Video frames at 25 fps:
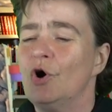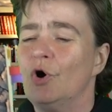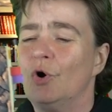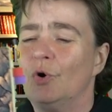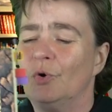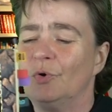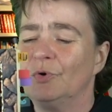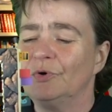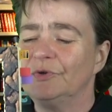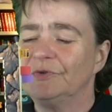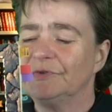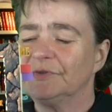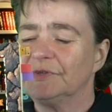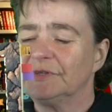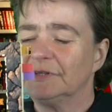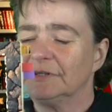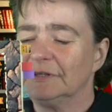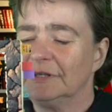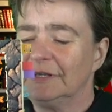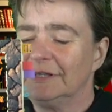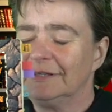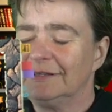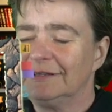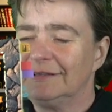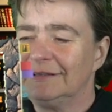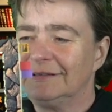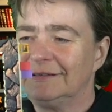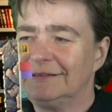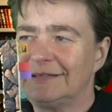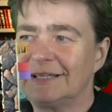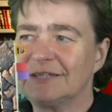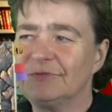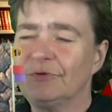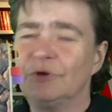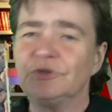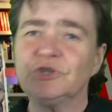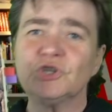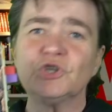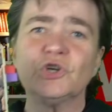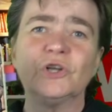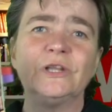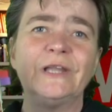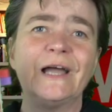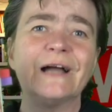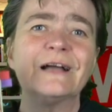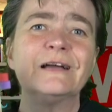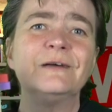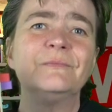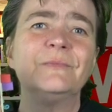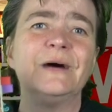und das wollte ich schon
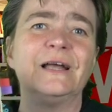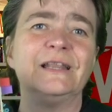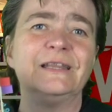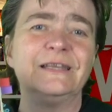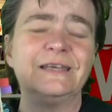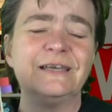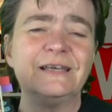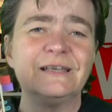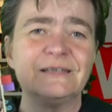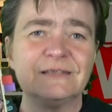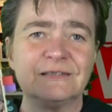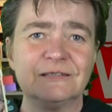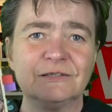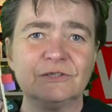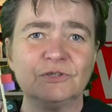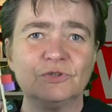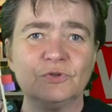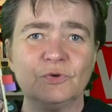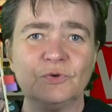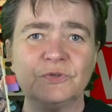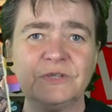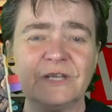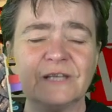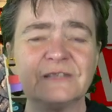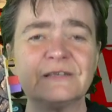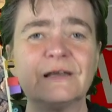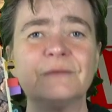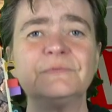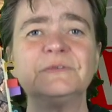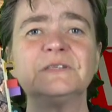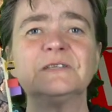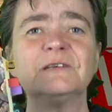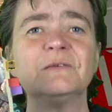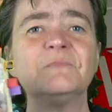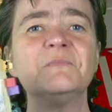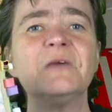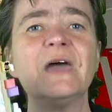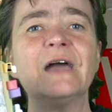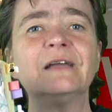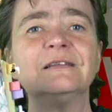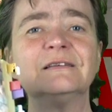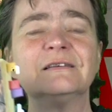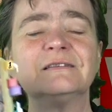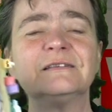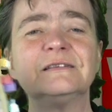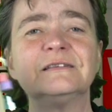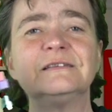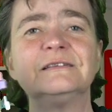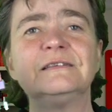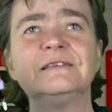lange mal lesen und jetzt habe ich gemerkt,
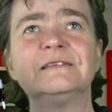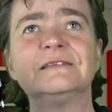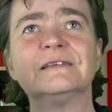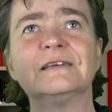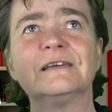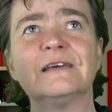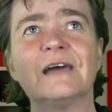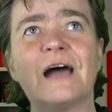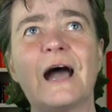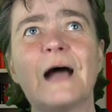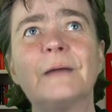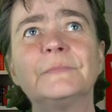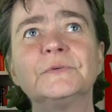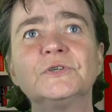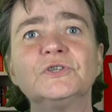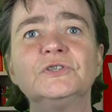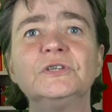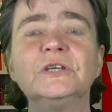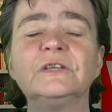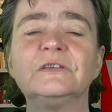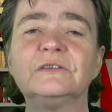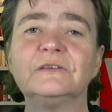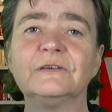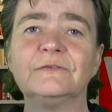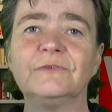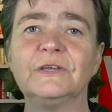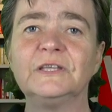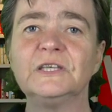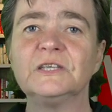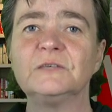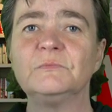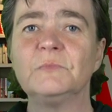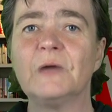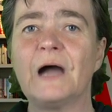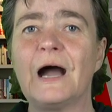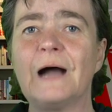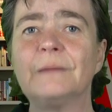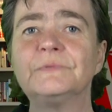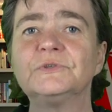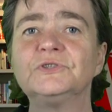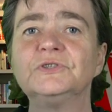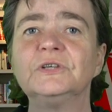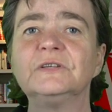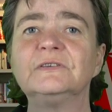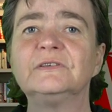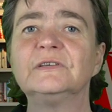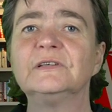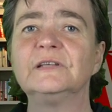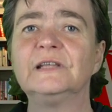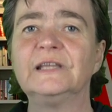dass ich diese Abschnitte, wenn ich mir
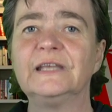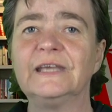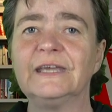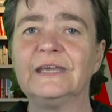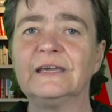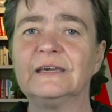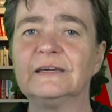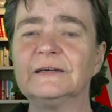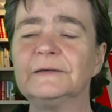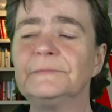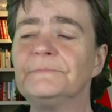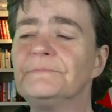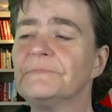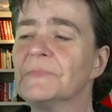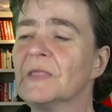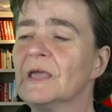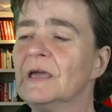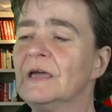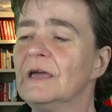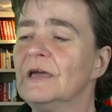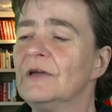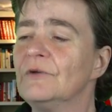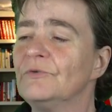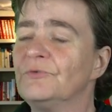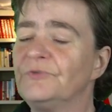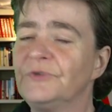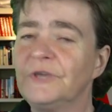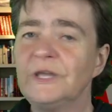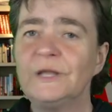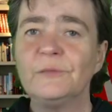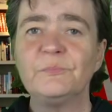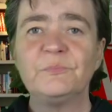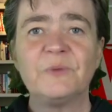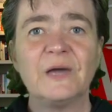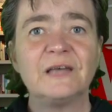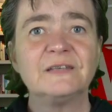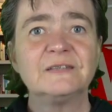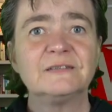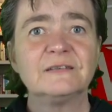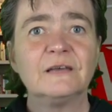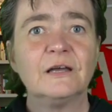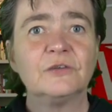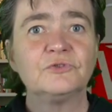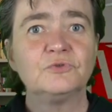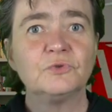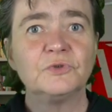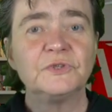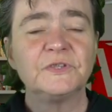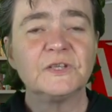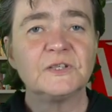Abschnitte lege, viel besser
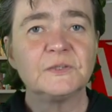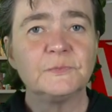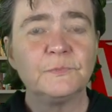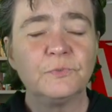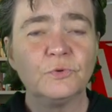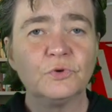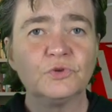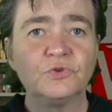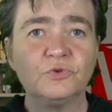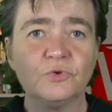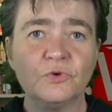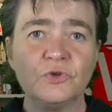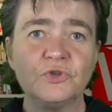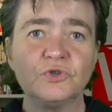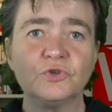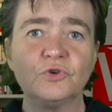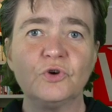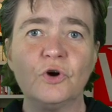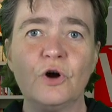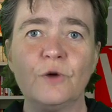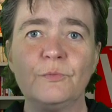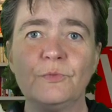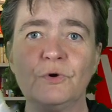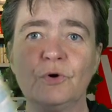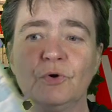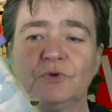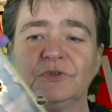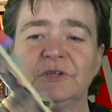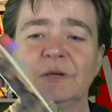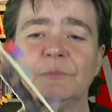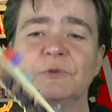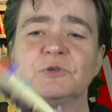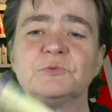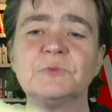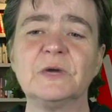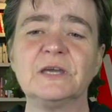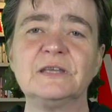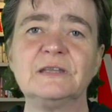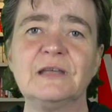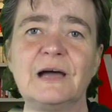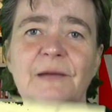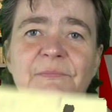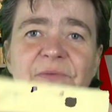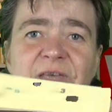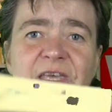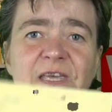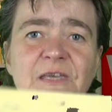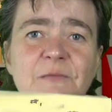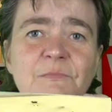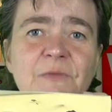durch das Buch durchkomme und dementsprechend habe
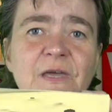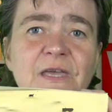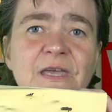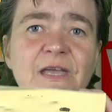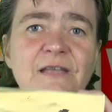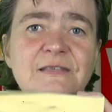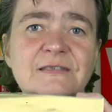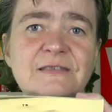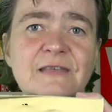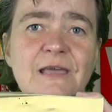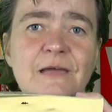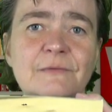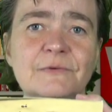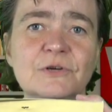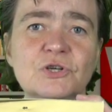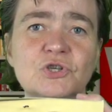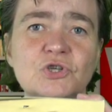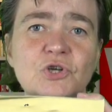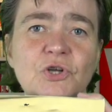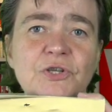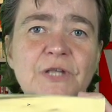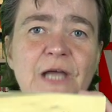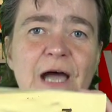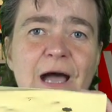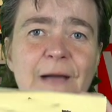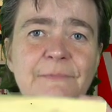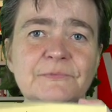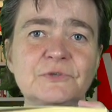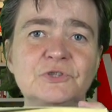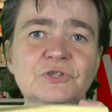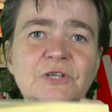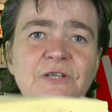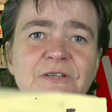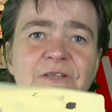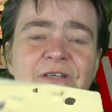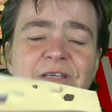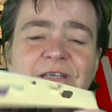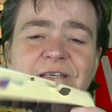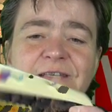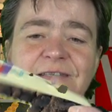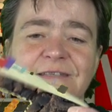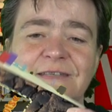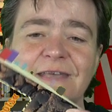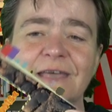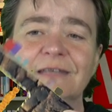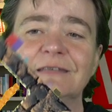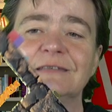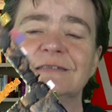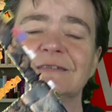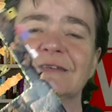ich mir jetzt selber schon Abschnitte
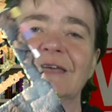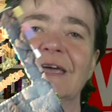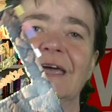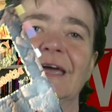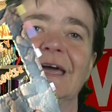gesetzt.